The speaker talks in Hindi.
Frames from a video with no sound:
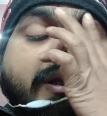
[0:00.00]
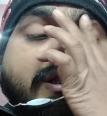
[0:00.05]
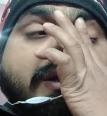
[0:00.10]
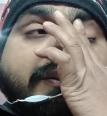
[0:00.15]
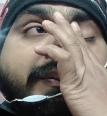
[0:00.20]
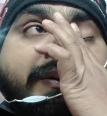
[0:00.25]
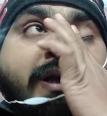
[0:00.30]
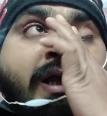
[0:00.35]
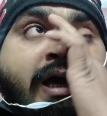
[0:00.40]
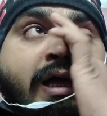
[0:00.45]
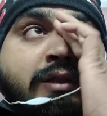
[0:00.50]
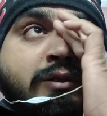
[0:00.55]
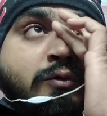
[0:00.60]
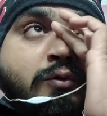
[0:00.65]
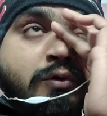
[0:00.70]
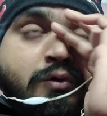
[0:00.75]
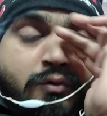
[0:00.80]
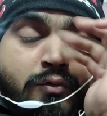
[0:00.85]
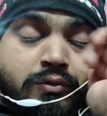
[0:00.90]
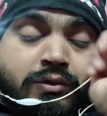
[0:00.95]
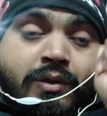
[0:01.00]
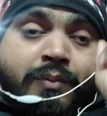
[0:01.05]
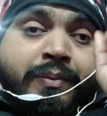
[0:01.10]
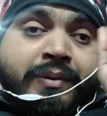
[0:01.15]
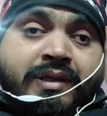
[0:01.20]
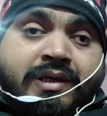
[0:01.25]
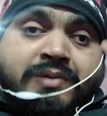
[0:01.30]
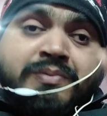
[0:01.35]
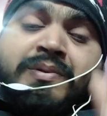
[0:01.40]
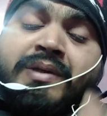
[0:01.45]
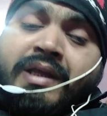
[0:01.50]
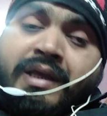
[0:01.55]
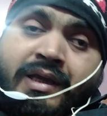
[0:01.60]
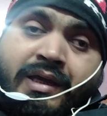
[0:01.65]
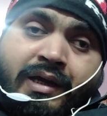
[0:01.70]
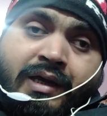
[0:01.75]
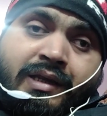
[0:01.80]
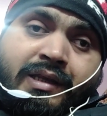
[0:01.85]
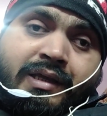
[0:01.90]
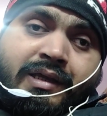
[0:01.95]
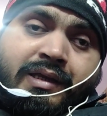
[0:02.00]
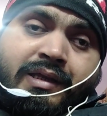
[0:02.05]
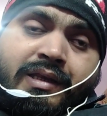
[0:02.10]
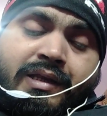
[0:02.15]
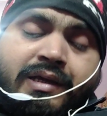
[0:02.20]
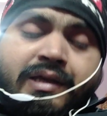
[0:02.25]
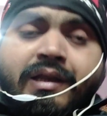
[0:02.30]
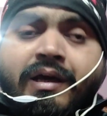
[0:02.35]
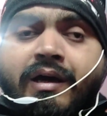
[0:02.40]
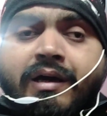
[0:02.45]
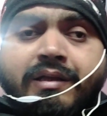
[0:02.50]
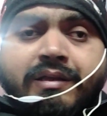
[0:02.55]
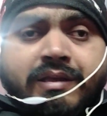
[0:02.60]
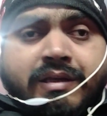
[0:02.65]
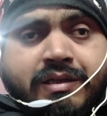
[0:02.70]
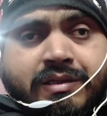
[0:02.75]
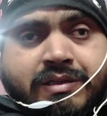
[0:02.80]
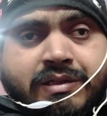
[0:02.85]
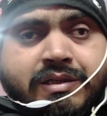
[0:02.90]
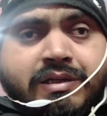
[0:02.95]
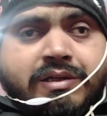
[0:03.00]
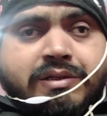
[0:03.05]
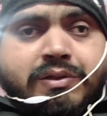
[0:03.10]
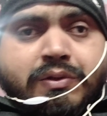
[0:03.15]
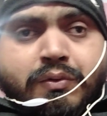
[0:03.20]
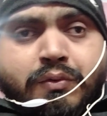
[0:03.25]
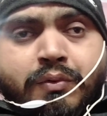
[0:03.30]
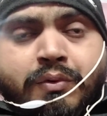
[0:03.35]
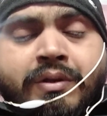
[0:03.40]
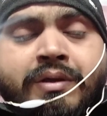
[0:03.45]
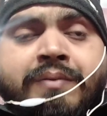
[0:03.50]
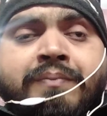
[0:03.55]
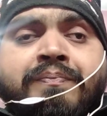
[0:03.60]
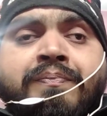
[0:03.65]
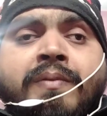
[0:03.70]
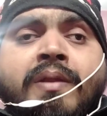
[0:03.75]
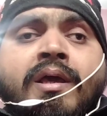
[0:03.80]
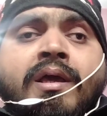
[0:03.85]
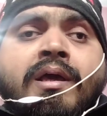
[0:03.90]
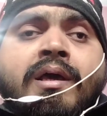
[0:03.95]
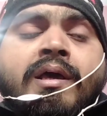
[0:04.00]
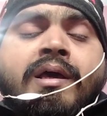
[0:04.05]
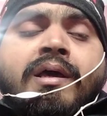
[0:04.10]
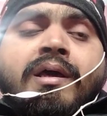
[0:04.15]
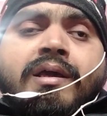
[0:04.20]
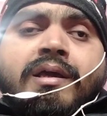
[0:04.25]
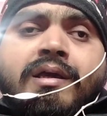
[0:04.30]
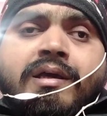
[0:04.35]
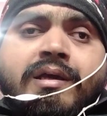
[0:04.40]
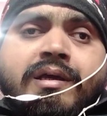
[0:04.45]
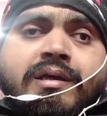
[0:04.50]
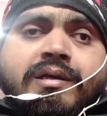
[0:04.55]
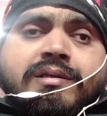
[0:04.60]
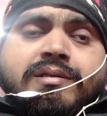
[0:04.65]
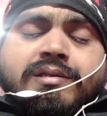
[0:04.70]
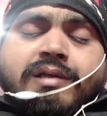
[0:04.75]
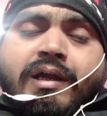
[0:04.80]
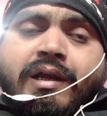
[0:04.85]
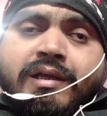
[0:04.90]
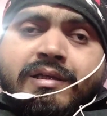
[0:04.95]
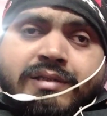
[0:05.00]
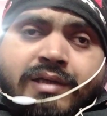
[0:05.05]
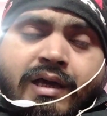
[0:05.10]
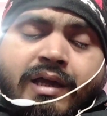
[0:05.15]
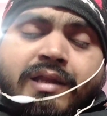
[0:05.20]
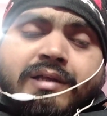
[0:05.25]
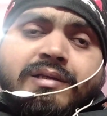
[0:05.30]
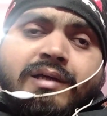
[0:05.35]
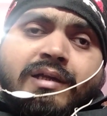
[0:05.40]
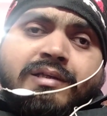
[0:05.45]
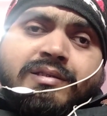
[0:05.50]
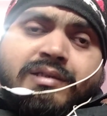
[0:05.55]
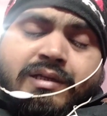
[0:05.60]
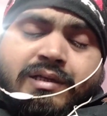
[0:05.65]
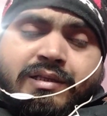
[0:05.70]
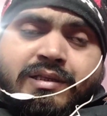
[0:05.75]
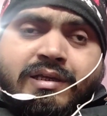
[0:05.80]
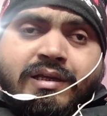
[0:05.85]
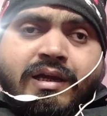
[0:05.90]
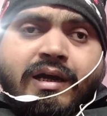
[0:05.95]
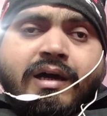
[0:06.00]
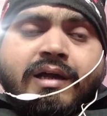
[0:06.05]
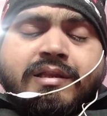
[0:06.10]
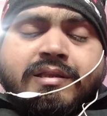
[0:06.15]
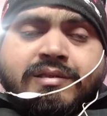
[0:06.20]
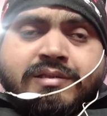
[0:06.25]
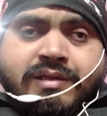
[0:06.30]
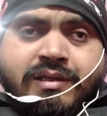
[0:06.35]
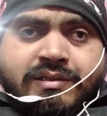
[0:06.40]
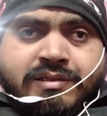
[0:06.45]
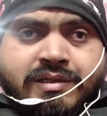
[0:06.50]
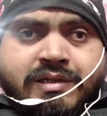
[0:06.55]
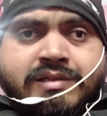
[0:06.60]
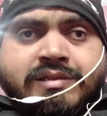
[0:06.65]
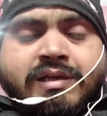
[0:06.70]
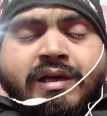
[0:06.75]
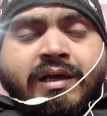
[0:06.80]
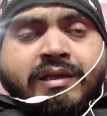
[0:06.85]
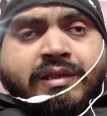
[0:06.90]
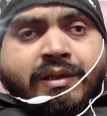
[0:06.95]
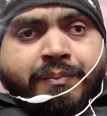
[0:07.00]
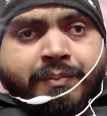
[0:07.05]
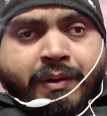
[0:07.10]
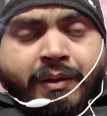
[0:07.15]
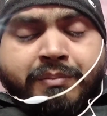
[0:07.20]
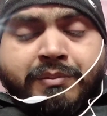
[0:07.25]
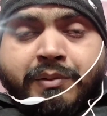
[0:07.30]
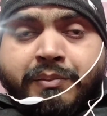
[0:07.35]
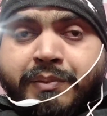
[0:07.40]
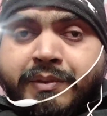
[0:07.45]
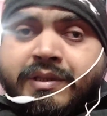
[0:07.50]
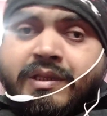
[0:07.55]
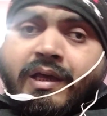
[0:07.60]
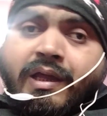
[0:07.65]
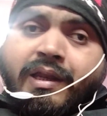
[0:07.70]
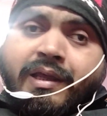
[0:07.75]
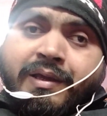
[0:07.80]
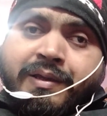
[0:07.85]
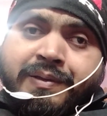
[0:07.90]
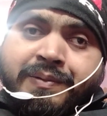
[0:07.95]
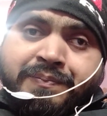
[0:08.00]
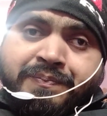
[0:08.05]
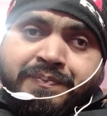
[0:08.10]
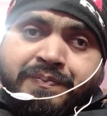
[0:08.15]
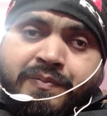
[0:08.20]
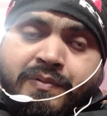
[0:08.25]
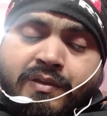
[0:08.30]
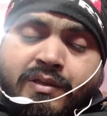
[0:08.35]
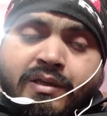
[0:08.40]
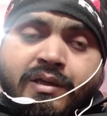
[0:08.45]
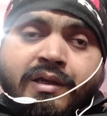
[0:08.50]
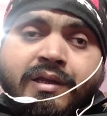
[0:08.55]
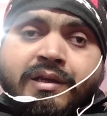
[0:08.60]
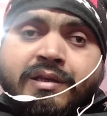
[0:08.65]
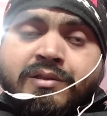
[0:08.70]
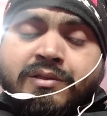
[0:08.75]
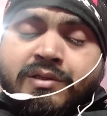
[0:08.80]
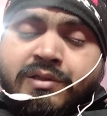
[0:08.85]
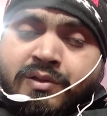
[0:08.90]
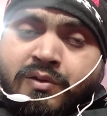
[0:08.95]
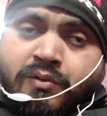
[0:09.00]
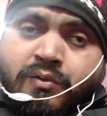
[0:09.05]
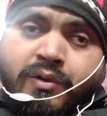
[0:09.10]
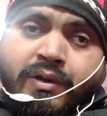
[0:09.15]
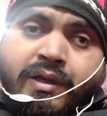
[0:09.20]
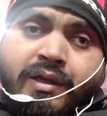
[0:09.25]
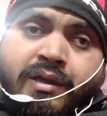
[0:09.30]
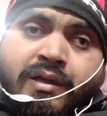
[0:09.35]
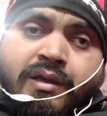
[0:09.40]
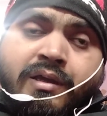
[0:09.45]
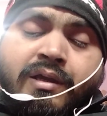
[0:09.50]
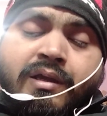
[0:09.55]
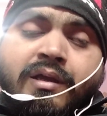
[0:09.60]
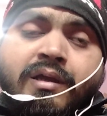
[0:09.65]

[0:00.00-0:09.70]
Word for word: पद फिलहाल तो उत्तर प्रदेश में नहीं खाली हैं लेकिन हाँ इतनी चीज़ें ज़रूर हैं कि साढ़े चार हज़ार से अधिक अर्धशासकीय सहायता प्राप्त विद्यालय हैं एड जिनको ए,